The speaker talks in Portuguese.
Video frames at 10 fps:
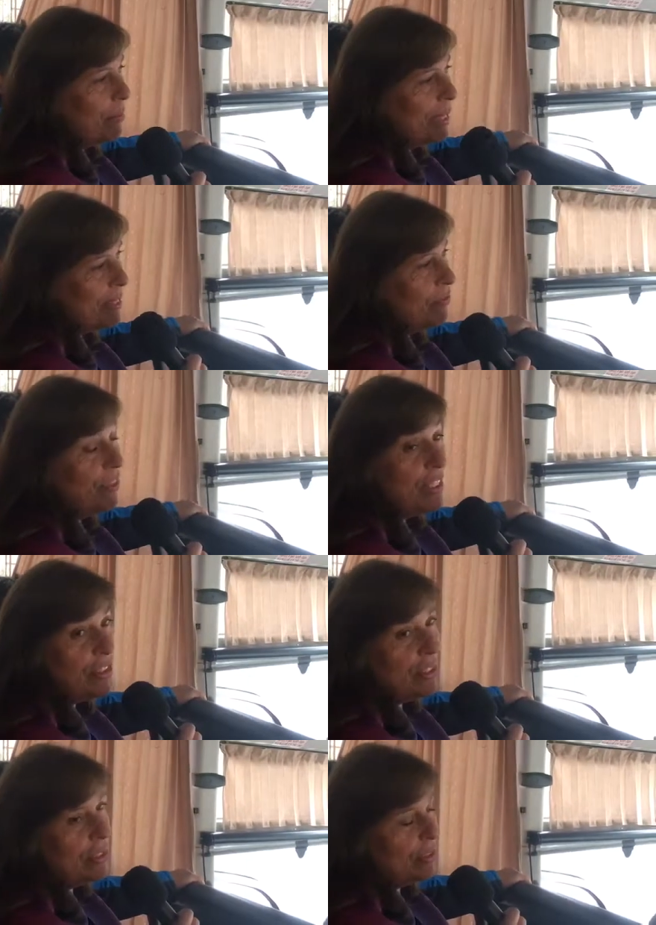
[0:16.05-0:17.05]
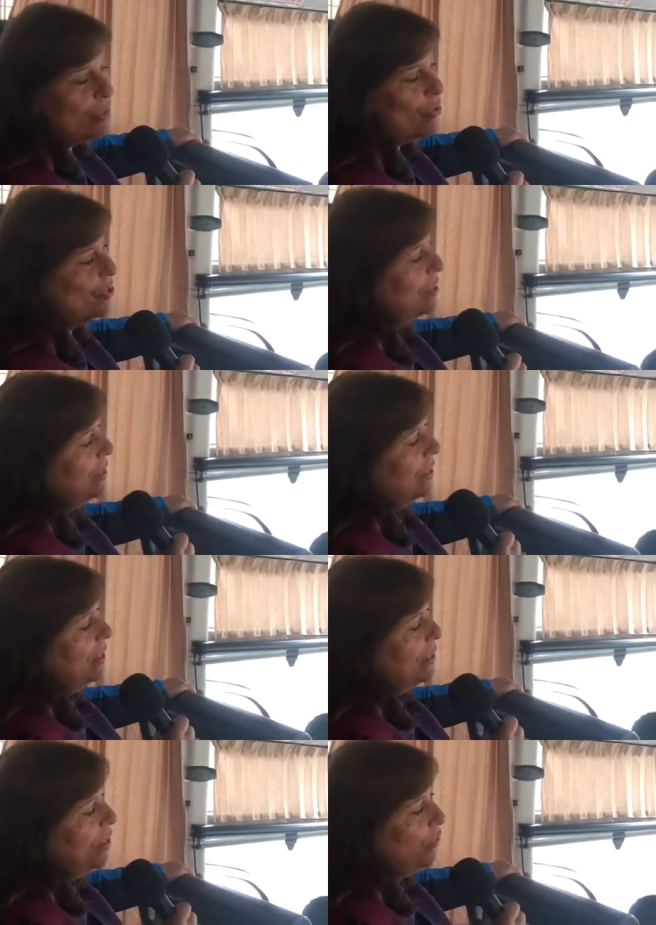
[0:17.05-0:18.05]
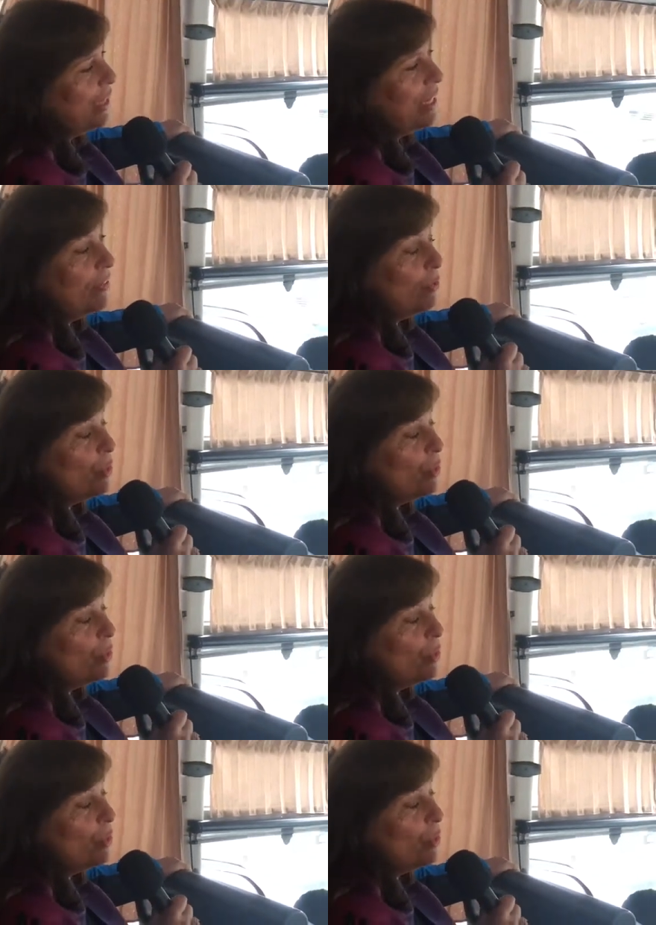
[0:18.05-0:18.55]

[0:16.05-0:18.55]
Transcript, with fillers: mais de 20 anos. E eu ficava